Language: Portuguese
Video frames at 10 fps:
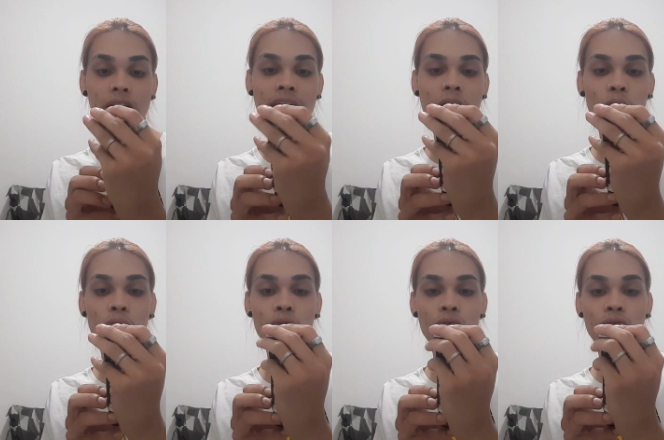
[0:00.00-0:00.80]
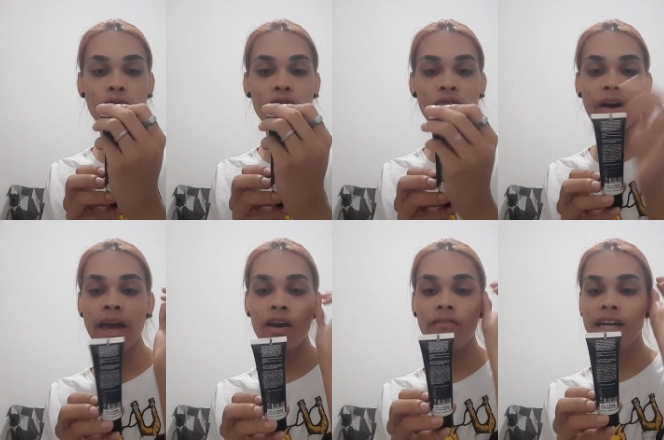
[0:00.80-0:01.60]
que é o
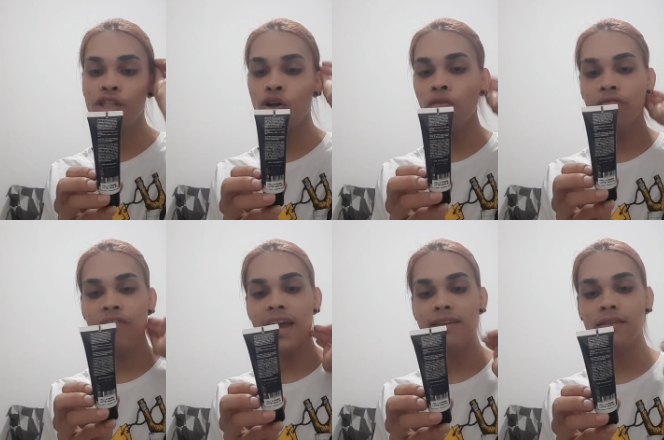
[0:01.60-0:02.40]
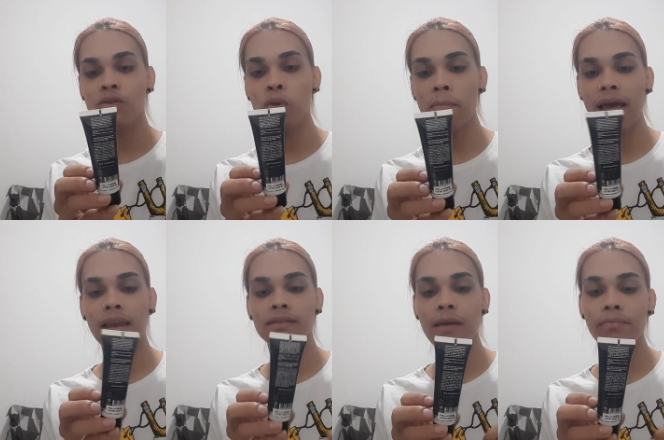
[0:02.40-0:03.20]
Renovation Face, sua
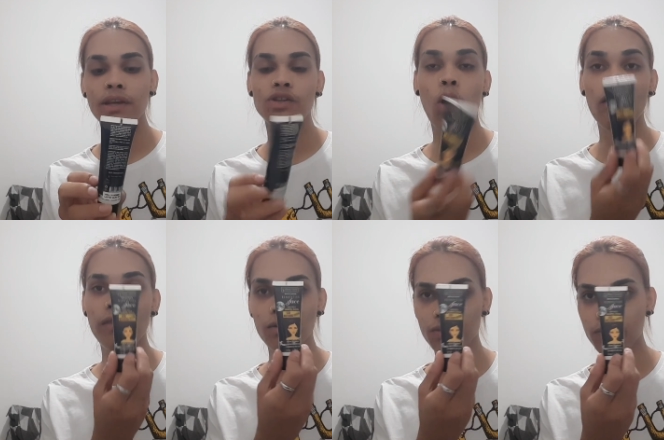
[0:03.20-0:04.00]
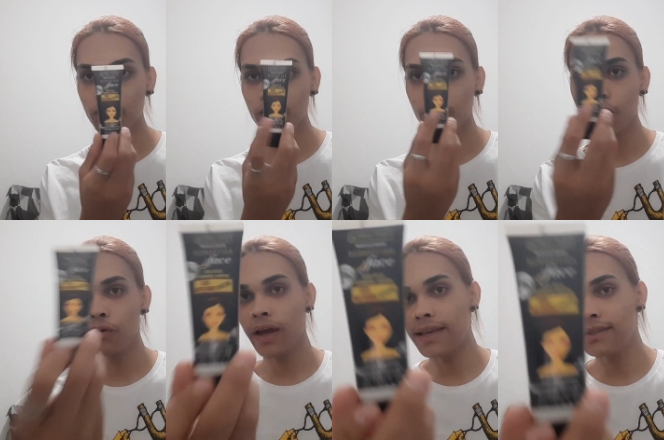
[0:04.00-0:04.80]
pele sempre jovem, uso noturno, que é